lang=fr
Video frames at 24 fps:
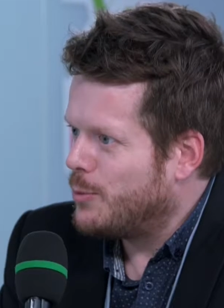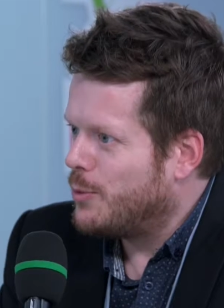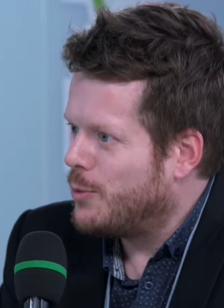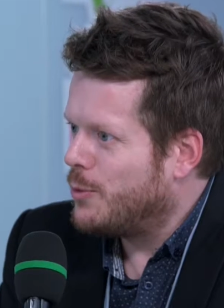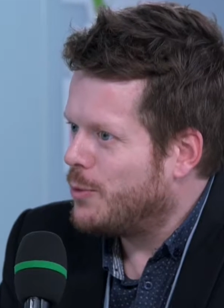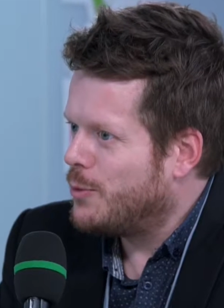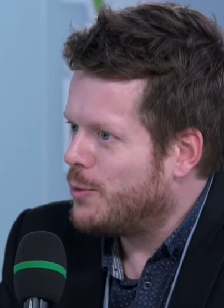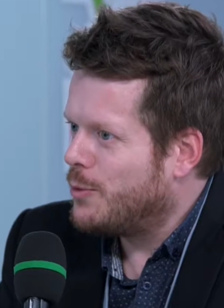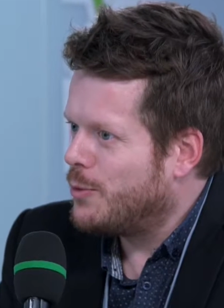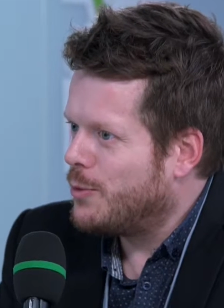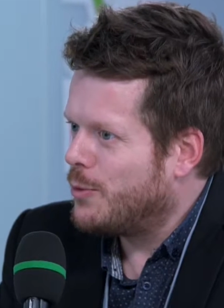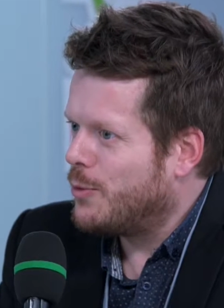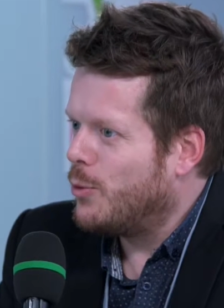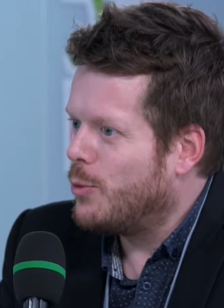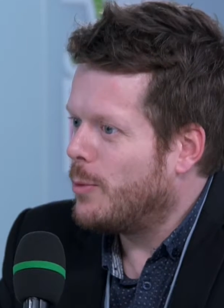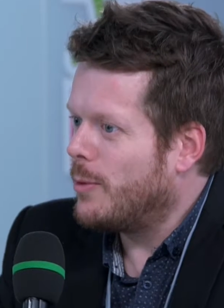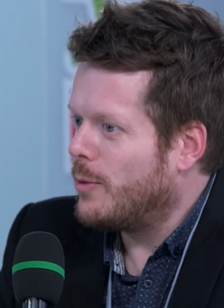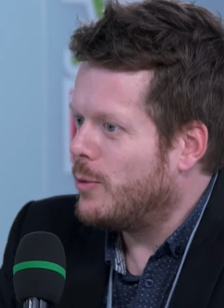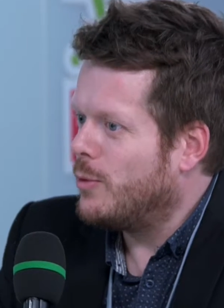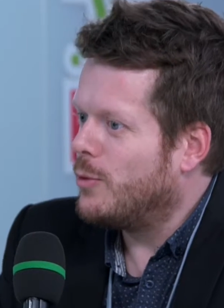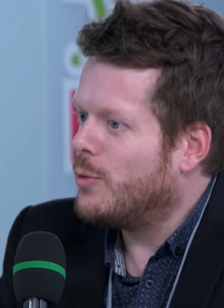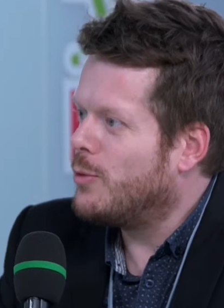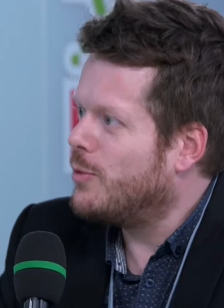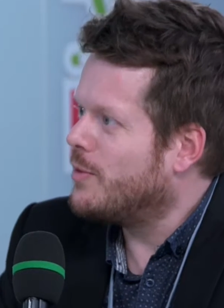de,
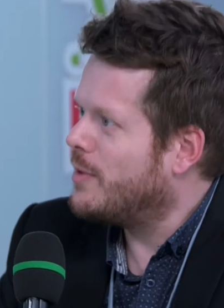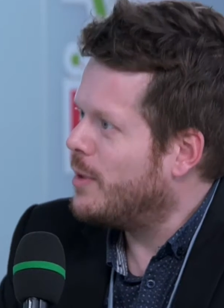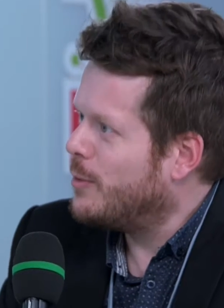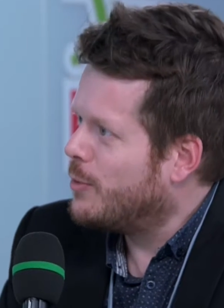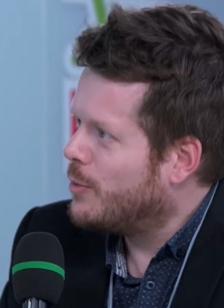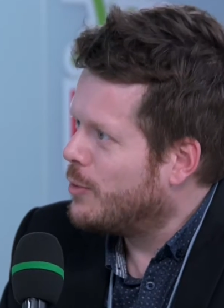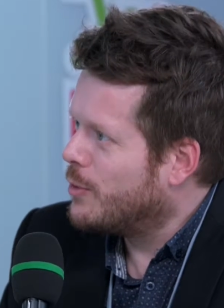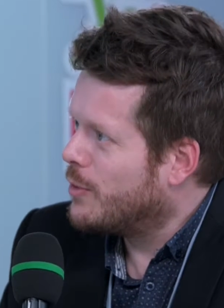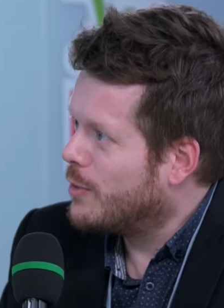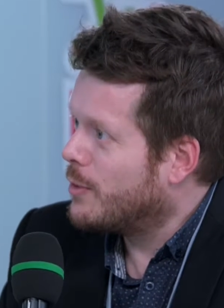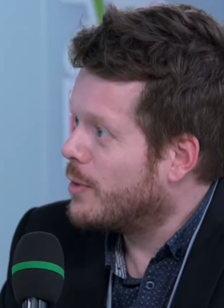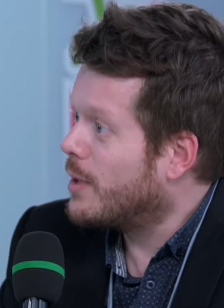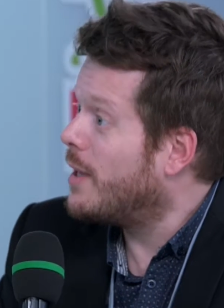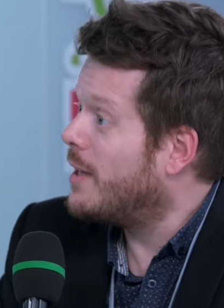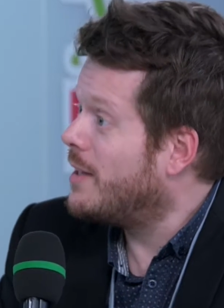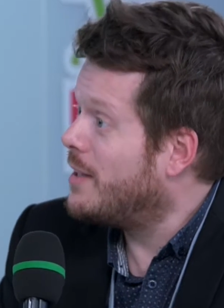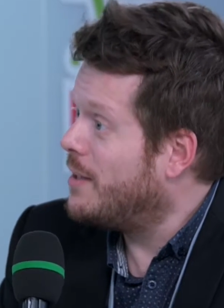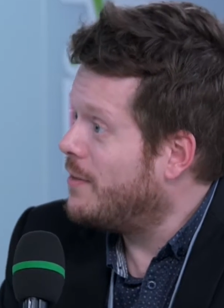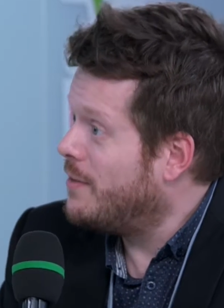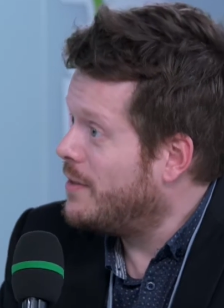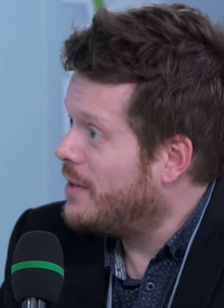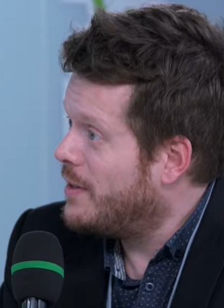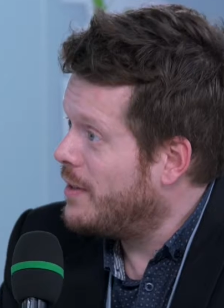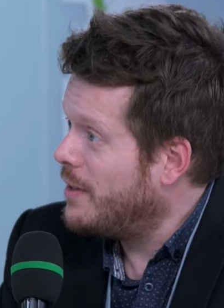le, concept de
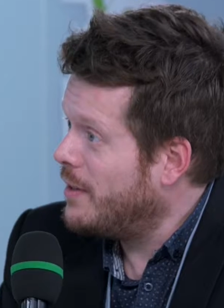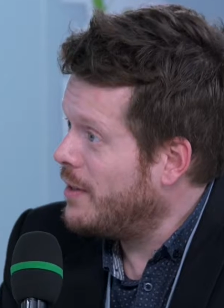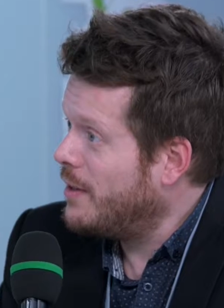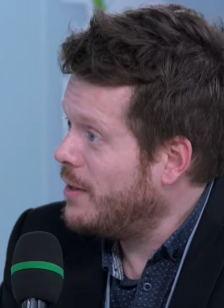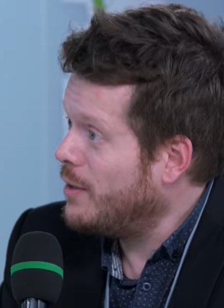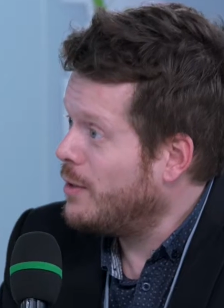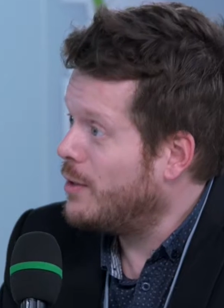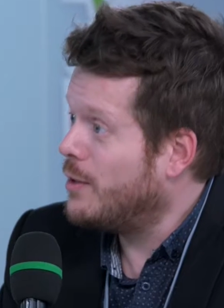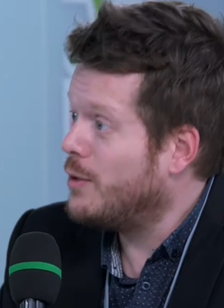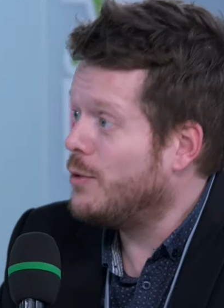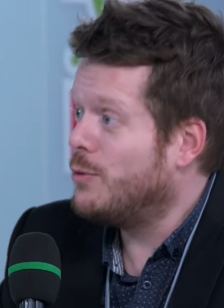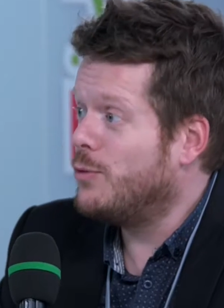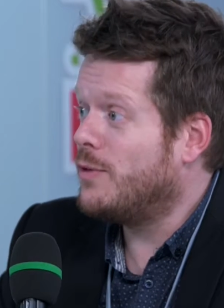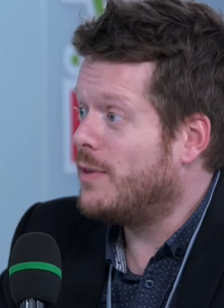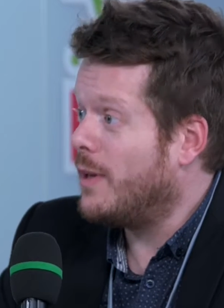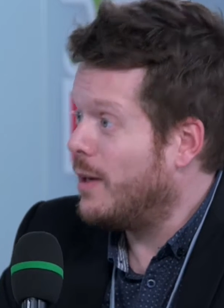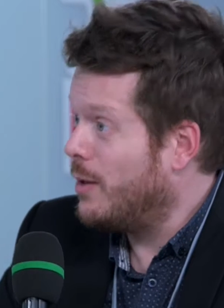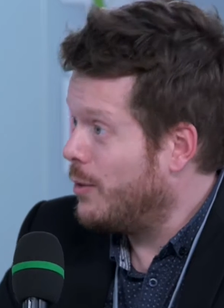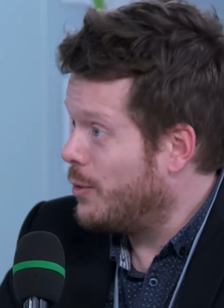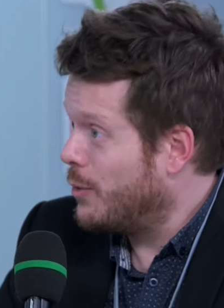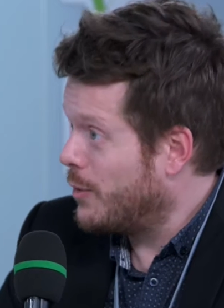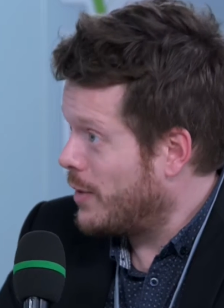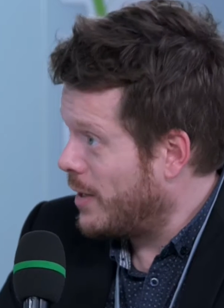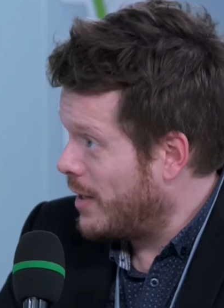créativité et une
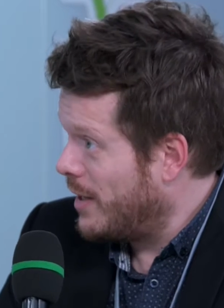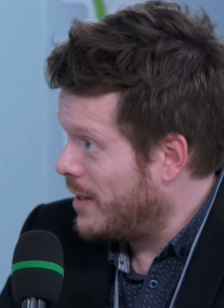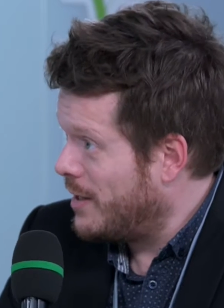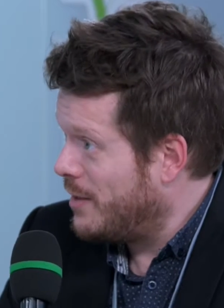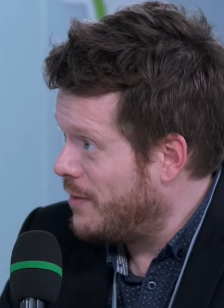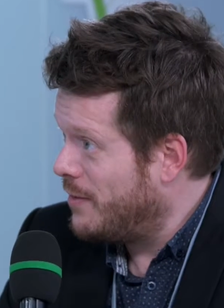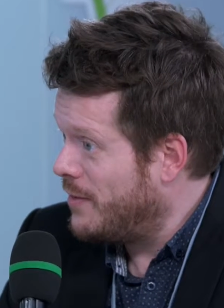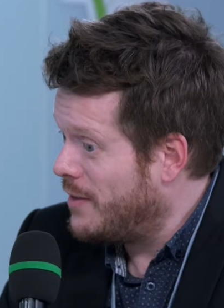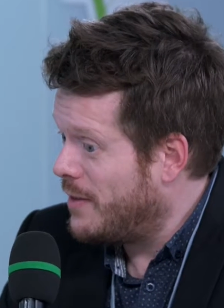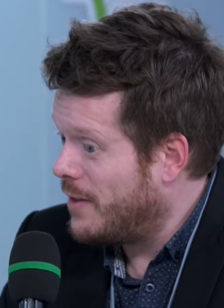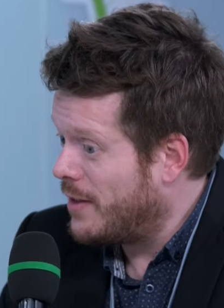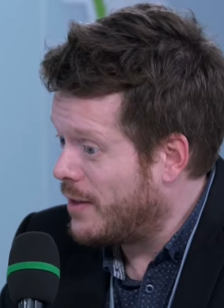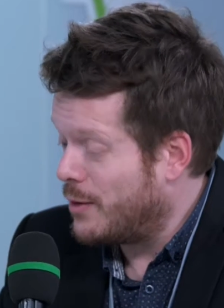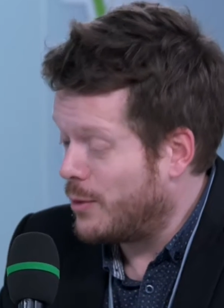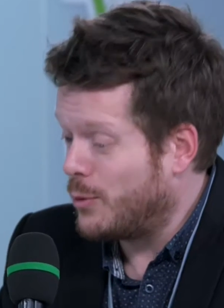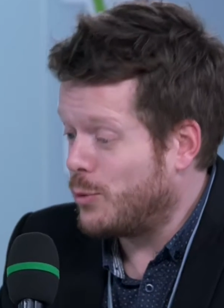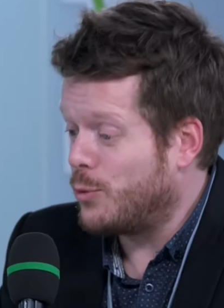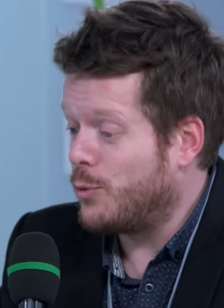salle de créativité.